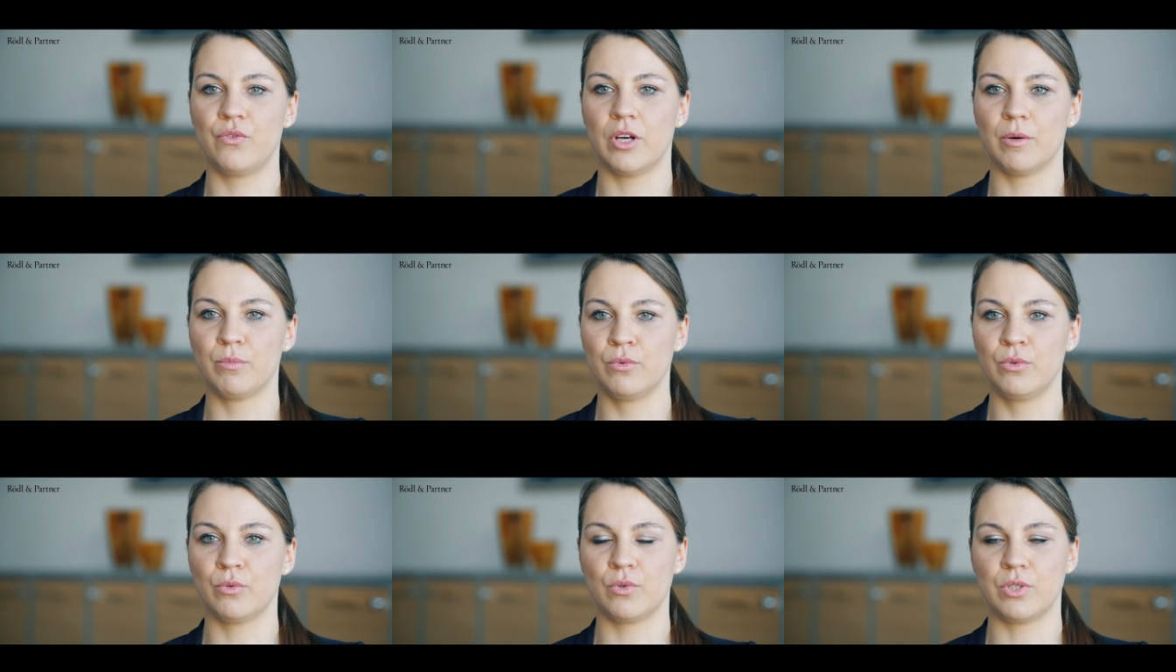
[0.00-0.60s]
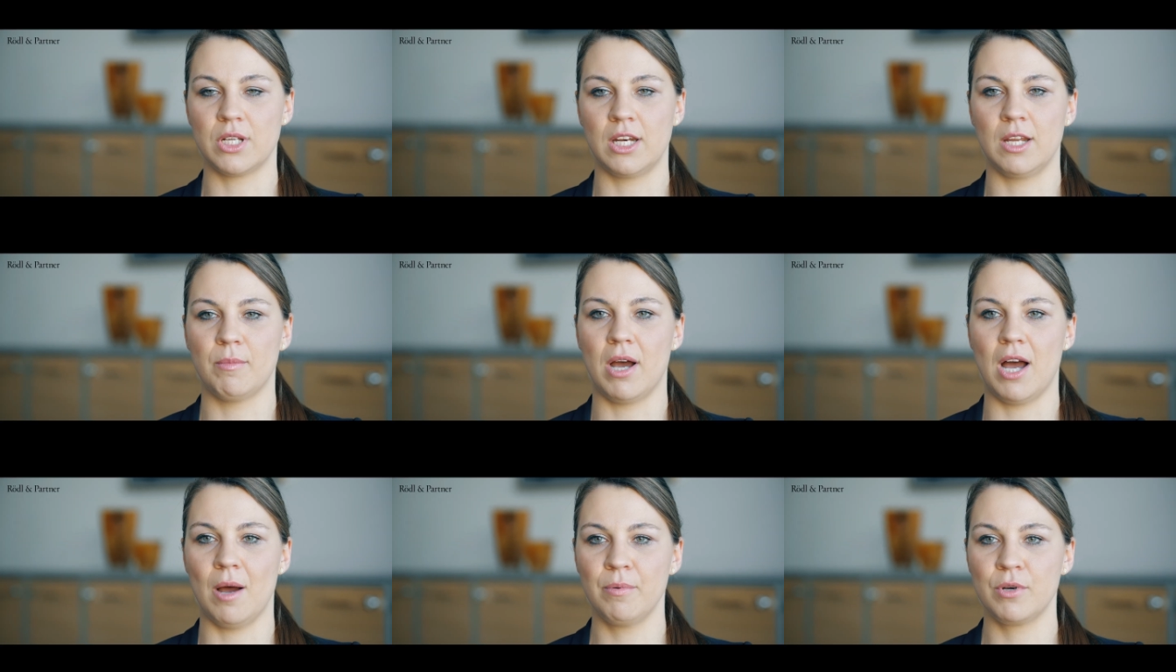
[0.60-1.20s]

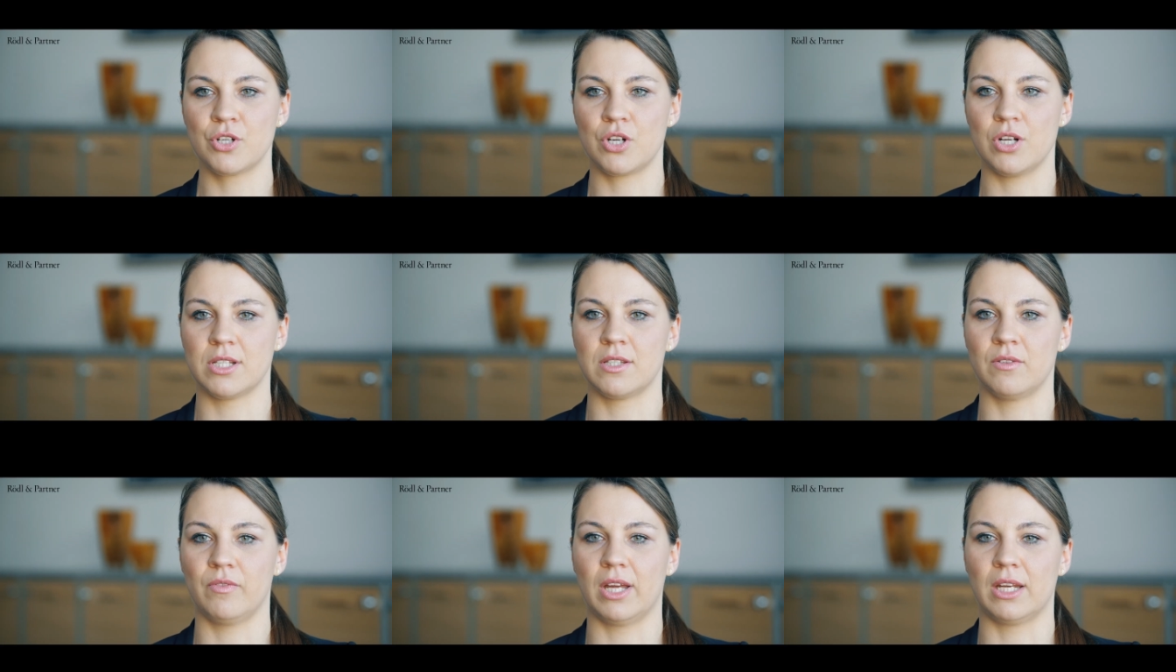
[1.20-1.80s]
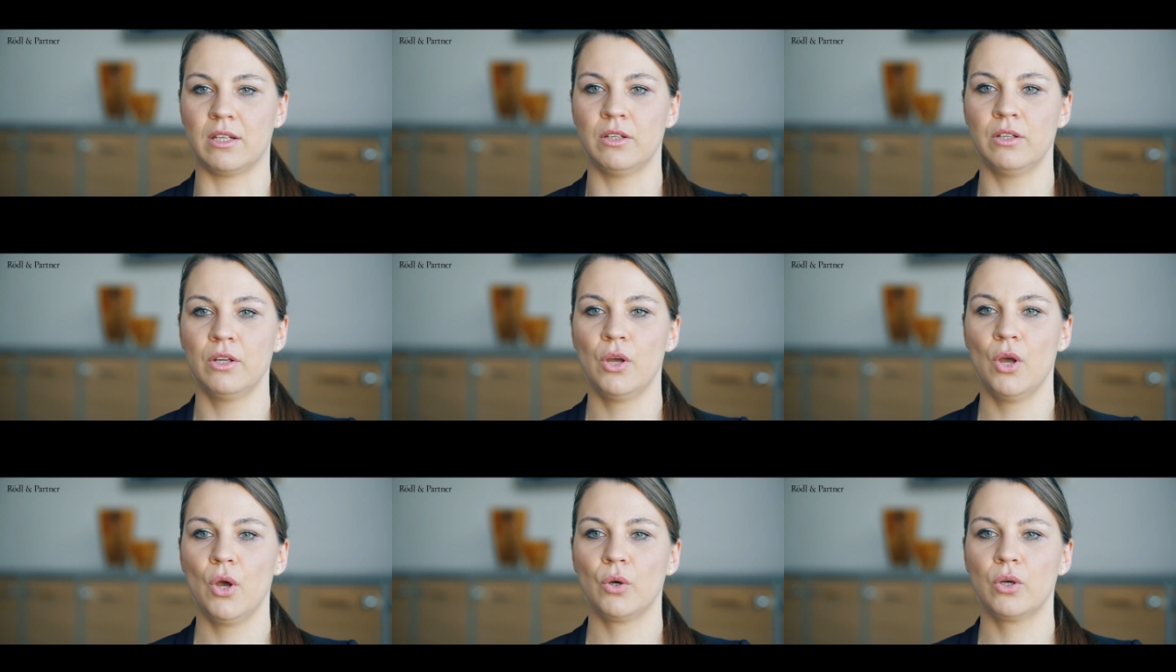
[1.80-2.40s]
Verbundunternehmer abgeschlossen werden,
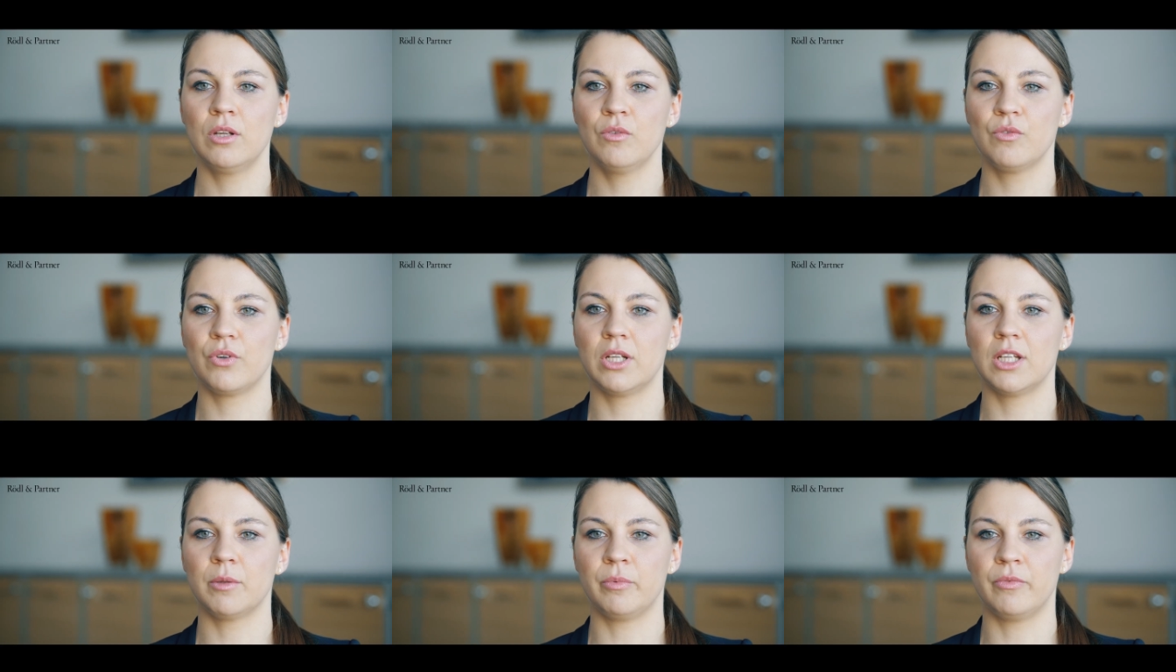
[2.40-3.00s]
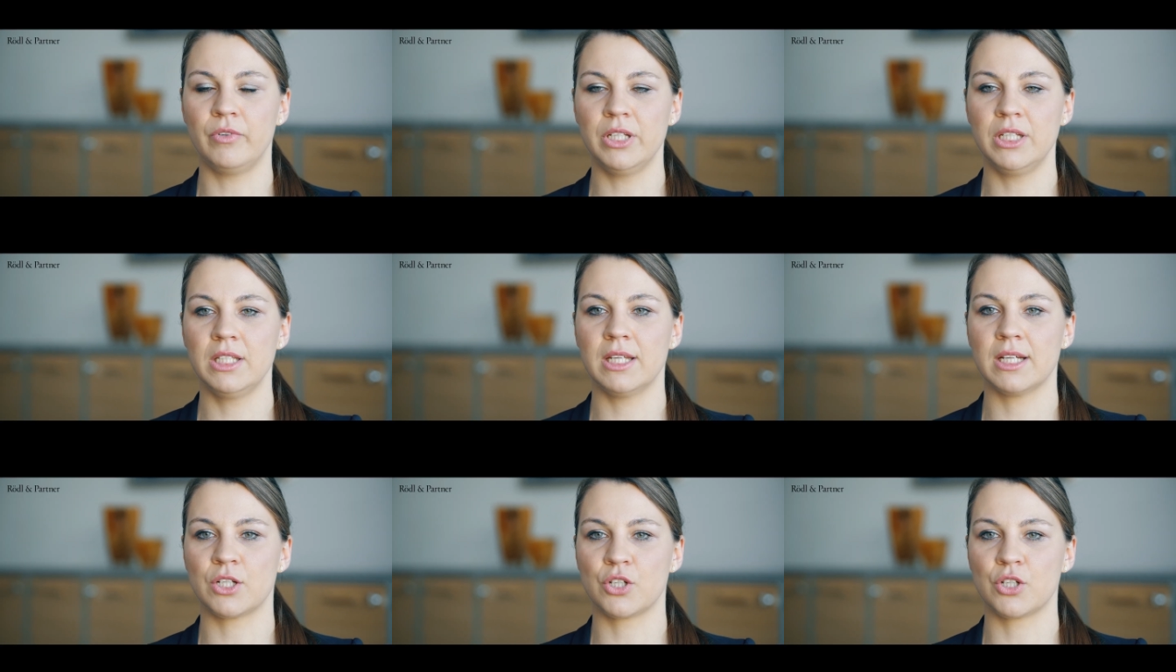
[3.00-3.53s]
können von der Pflicht der